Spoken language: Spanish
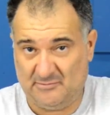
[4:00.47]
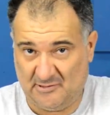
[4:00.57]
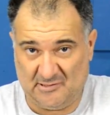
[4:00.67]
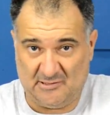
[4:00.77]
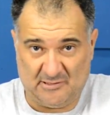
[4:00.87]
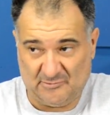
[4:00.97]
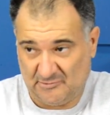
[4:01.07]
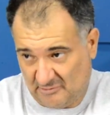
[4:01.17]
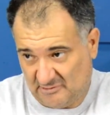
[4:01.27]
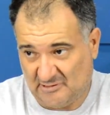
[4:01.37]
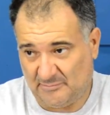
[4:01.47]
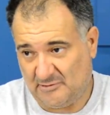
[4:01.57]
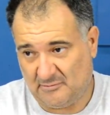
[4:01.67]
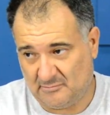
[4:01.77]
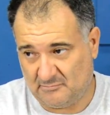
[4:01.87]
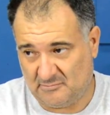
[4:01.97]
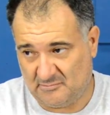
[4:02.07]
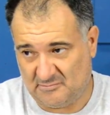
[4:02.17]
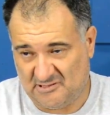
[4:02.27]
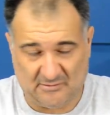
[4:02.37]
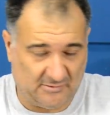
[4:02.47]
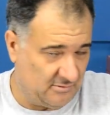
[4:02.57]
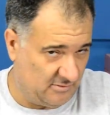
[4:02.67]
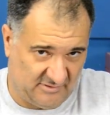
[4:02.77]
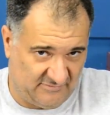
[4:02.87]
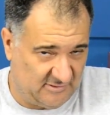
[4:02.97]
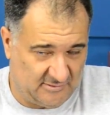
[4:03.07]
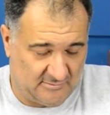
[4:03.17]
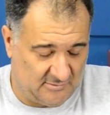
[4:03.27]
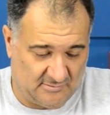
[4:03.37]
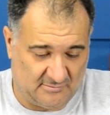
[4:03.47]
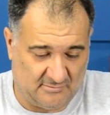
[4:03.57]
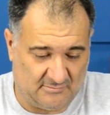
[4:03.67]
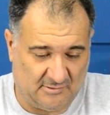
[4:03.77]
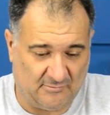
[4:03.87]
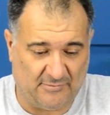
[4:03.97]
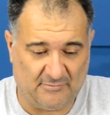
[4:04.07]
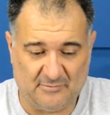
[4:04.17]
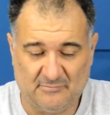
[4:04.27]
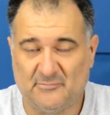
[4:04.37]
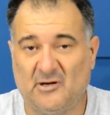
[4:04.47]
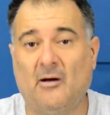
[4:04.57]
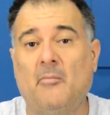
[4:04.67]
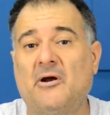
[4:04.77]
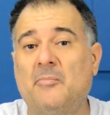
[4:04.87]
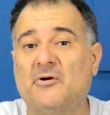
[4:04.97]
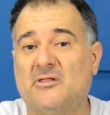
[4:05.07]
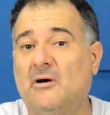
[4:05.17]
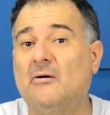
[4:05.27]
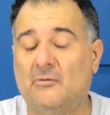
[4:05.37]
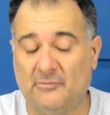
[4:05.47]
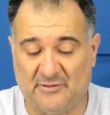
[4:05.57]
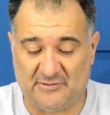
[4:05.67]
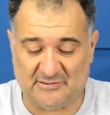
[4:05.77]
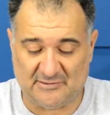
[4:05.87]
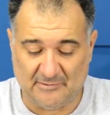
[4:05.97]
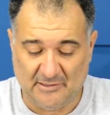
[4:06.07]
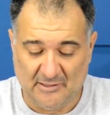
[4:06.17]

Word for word: a la moto esta, pero mm, ya os digo que no hace falta porque la luz azul lo vamos a poner por debajo luces de esta.